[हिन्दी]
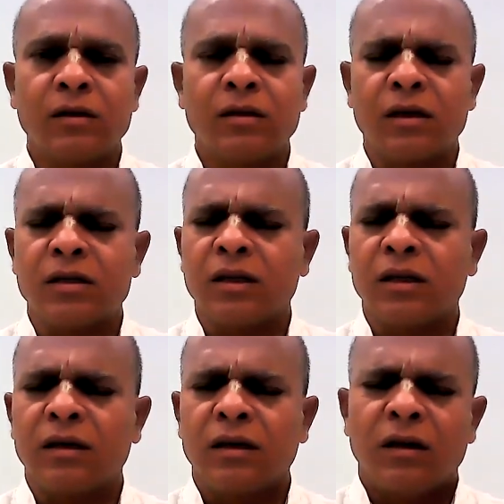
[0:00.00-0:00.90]
इस तरह
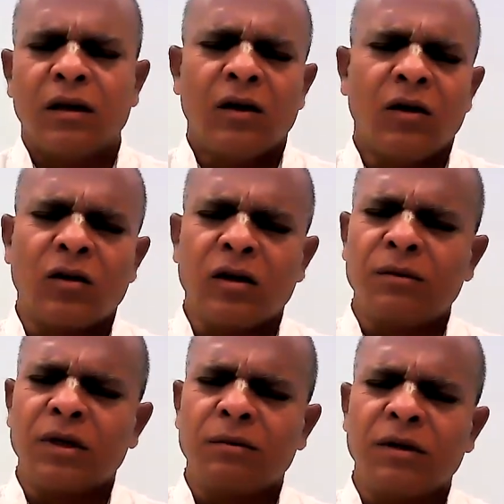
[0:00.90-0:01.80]
से और
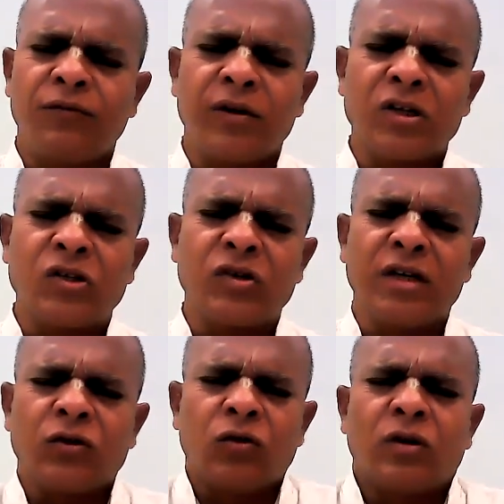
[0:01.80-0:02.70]
कभी कभी
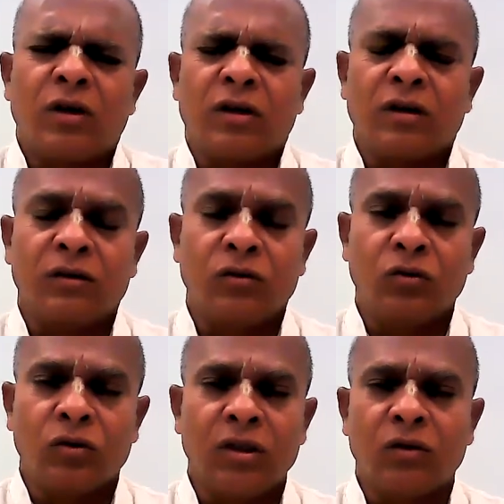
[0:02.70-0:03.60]
फ्रस्ट्रेट होकर
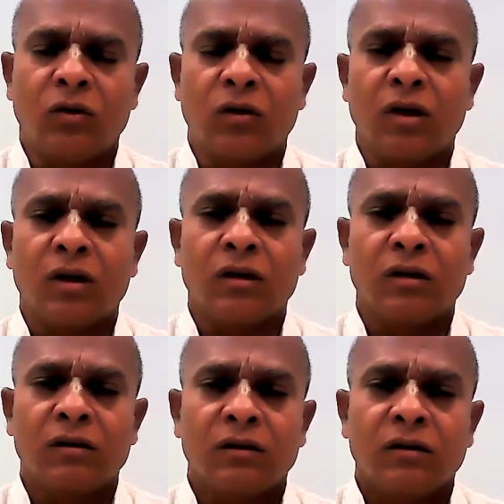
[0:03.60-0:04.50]
दुखी होकर
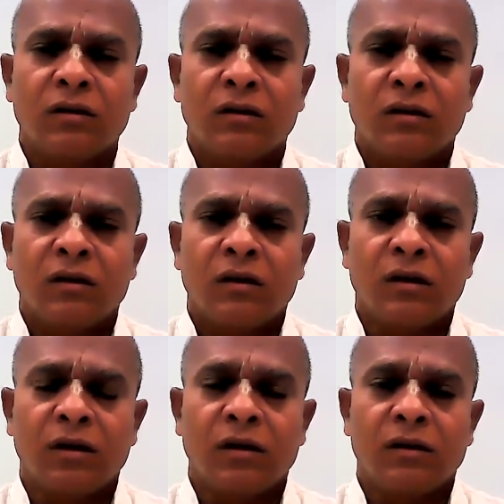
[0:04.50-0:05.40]

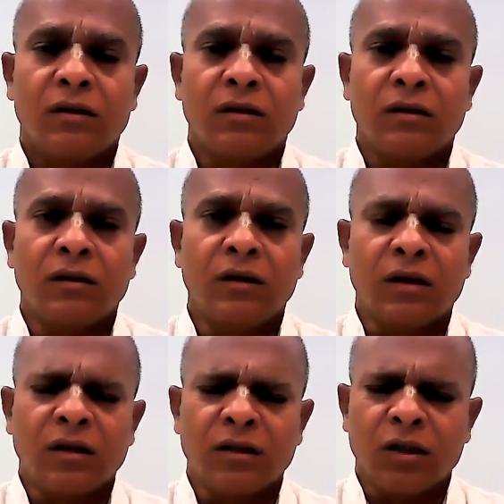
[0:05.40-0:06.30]
हाँ,
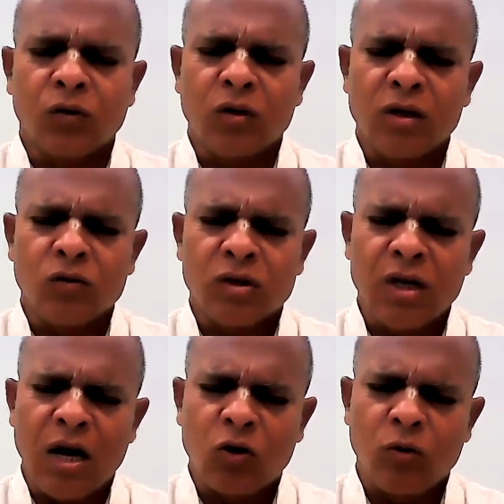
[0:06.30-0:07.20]
निरंतर
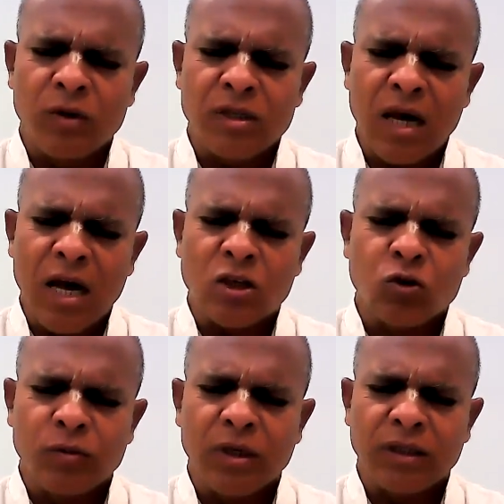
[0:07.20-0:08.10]
उसके आंखों में से
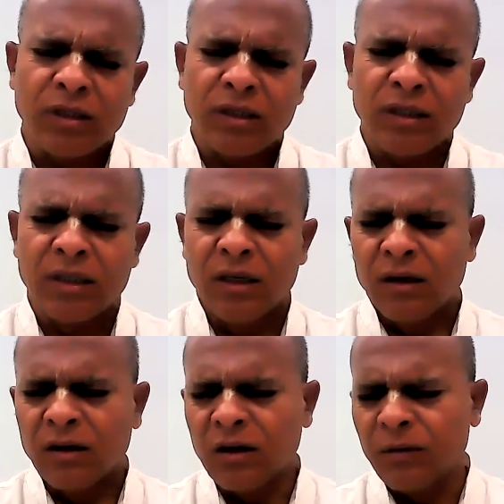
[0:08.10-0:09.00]
आंसू बहते थे
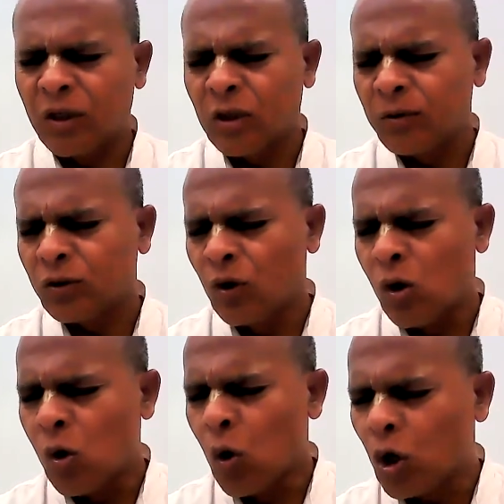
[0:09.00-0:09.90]
कभी कभी तो
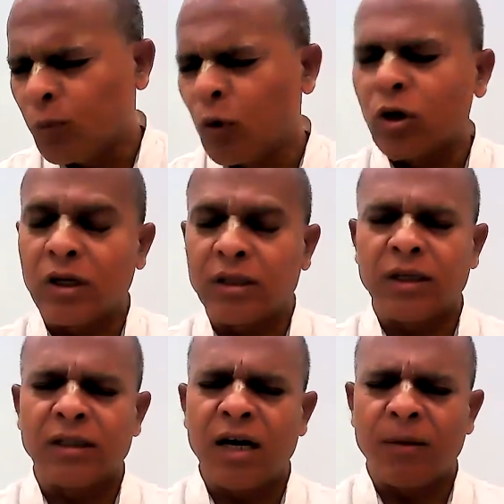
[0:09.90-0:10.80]
लोटपोट
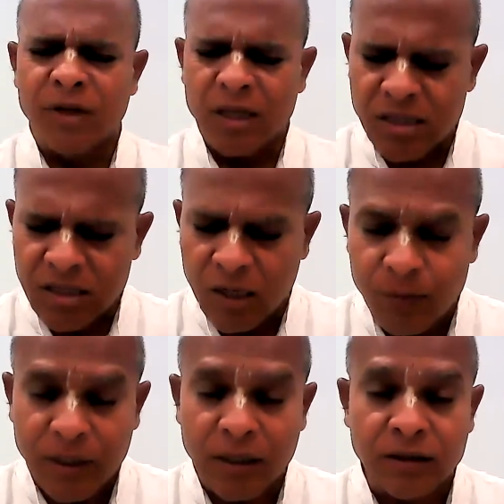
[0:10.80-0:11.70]
करता था अपना
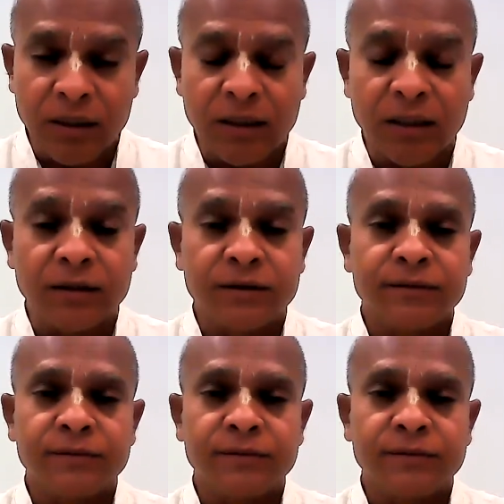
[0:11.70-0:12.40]
सर पटकता था